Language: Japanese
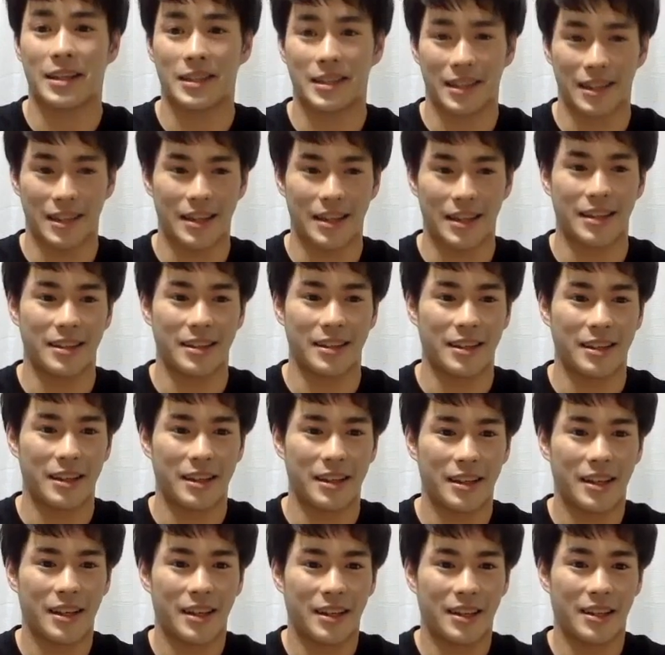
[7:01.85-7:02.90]
いんでね
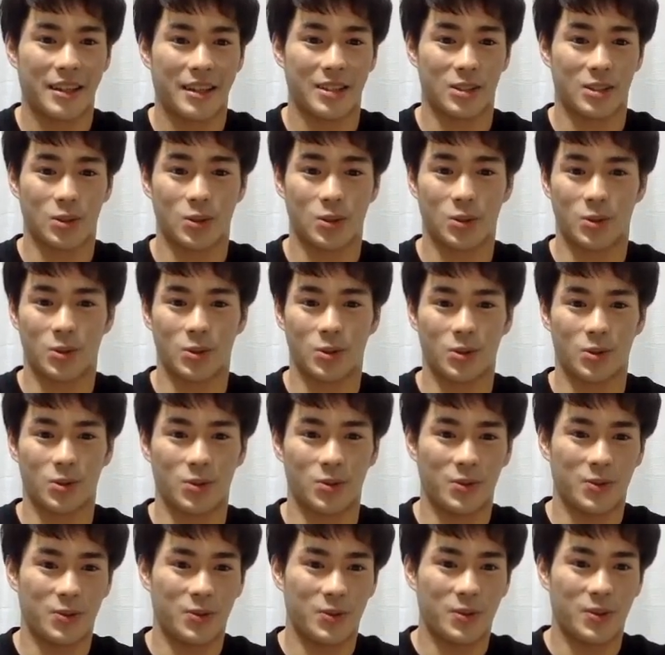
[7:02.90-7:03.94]
なんかそ
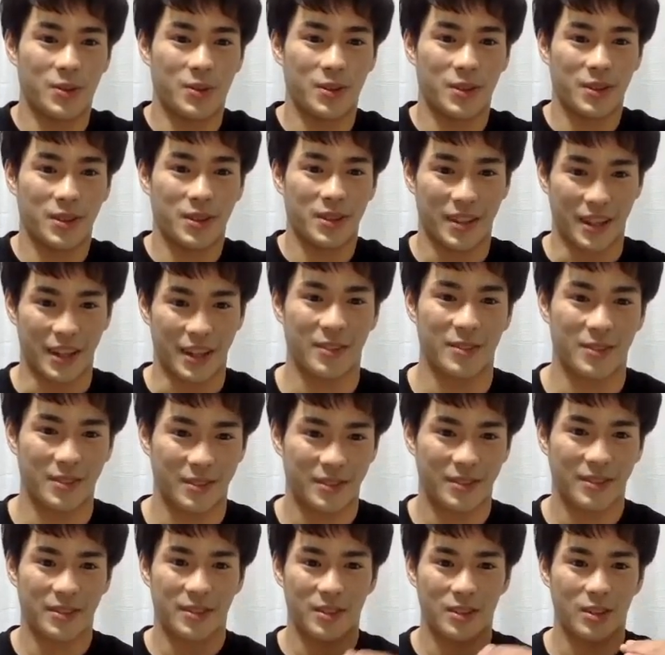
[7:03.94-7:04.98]
うね
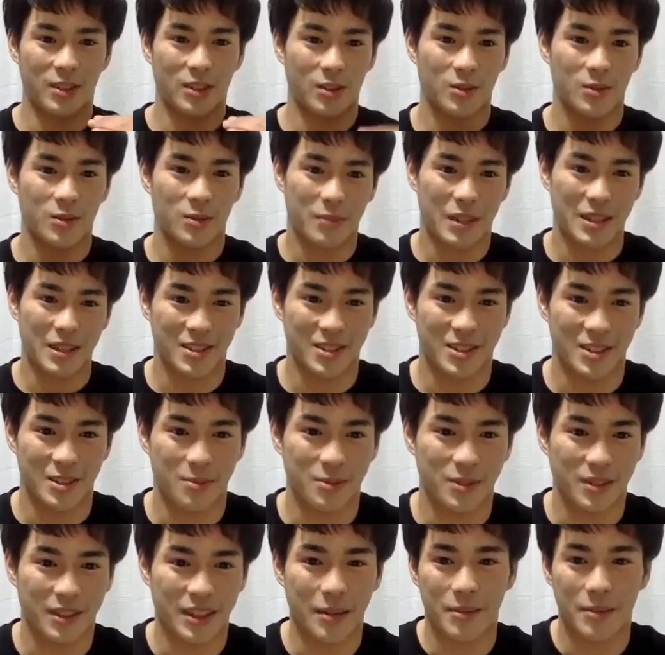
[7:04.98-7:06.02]
まず自
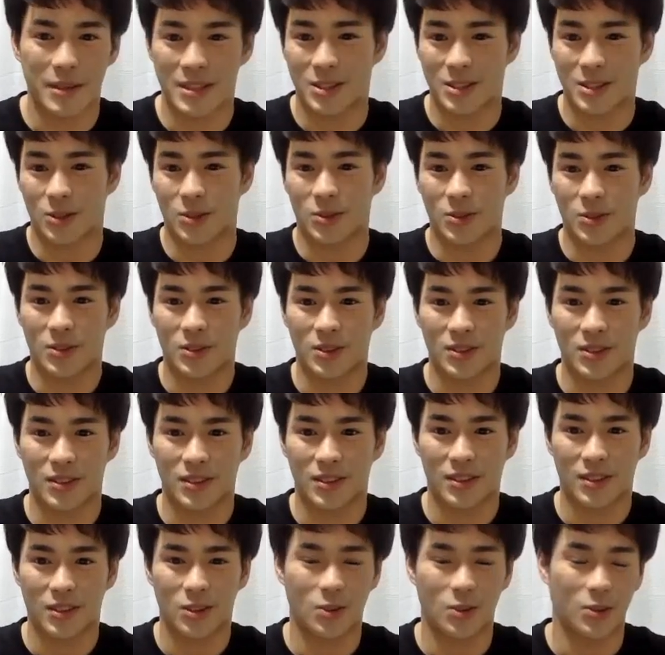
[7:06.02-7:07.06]
分がベスト
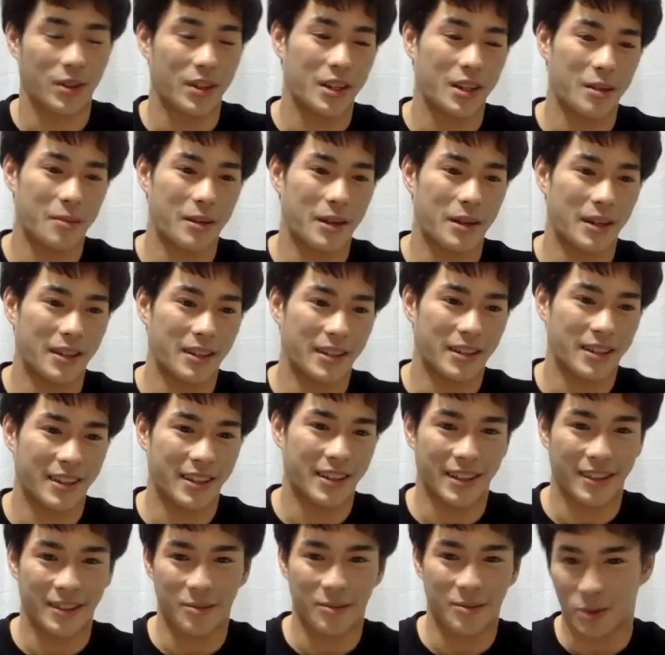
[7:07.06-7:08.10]
取れれば
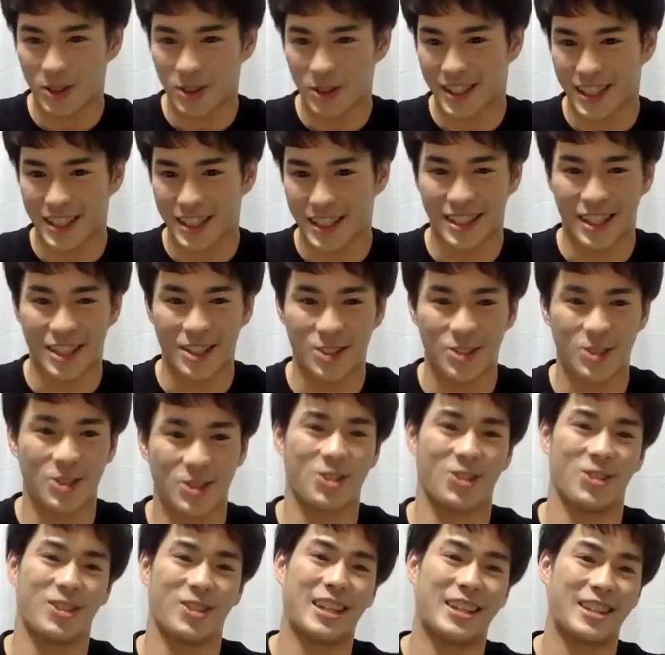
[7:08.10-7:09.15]
もしかしたら優
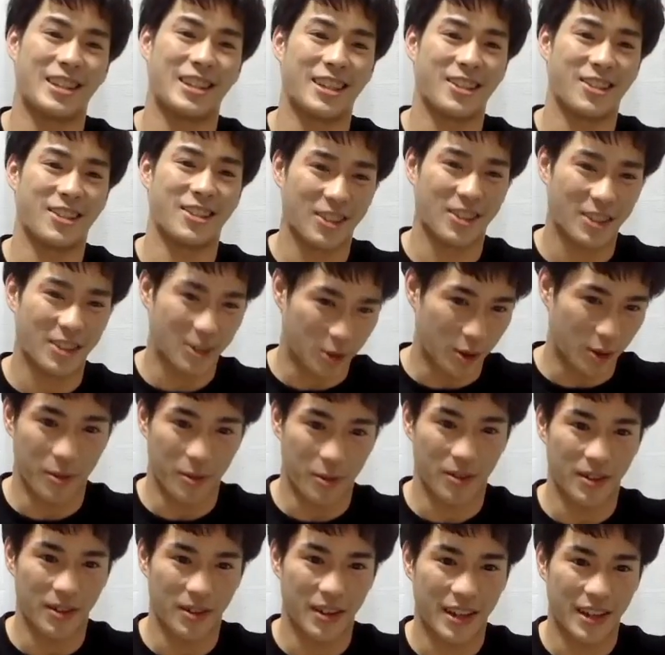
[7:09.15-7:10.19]
勝だったりとか
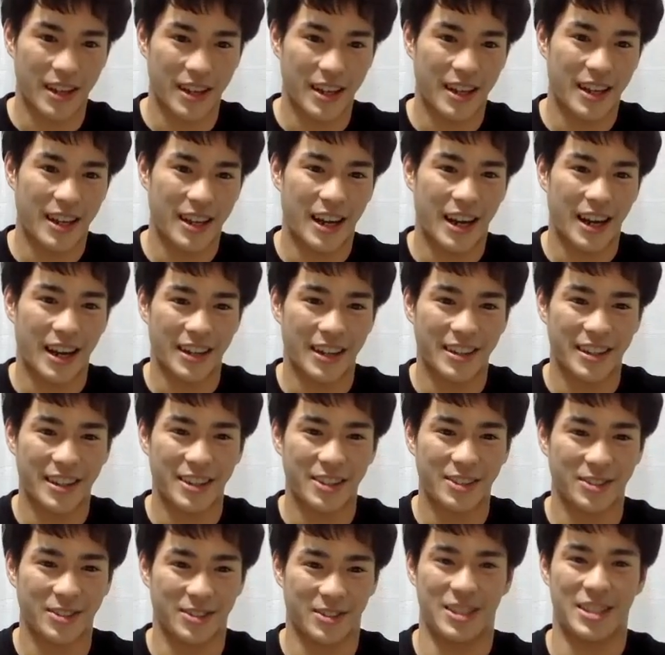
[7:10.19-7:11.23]
もあり
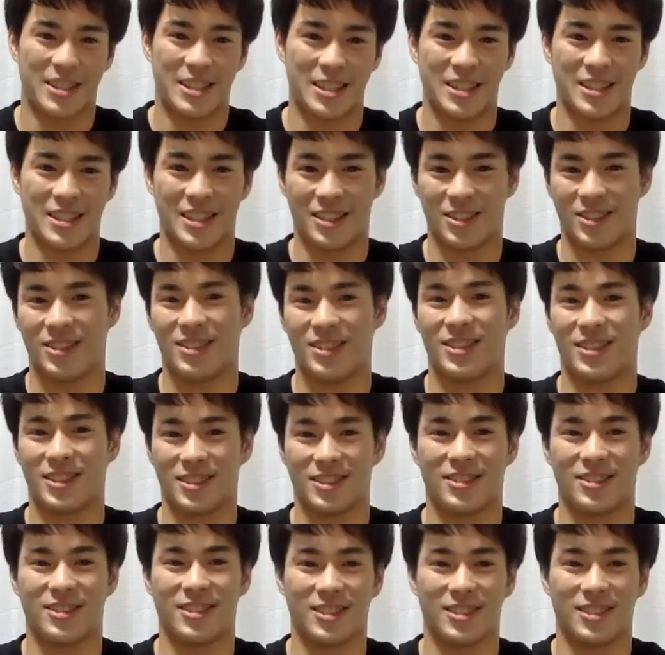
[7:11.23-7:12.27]
える位置にいるって
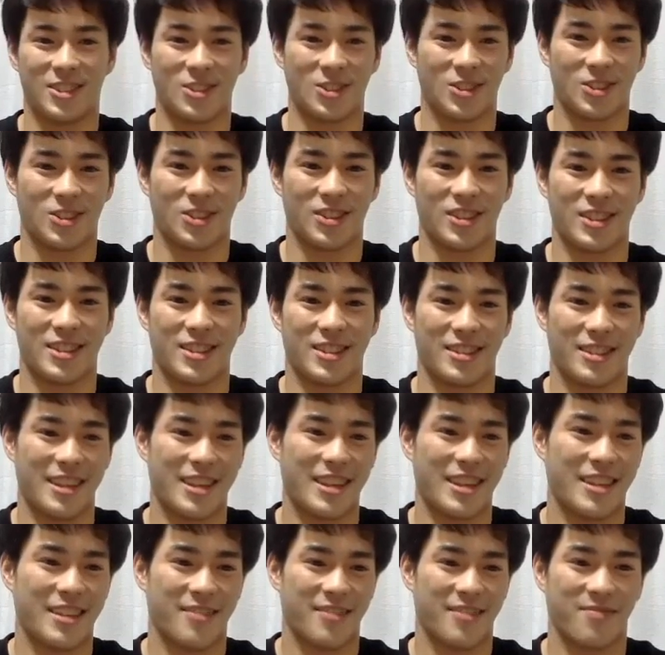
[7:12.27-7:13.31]
いう状況ですよね。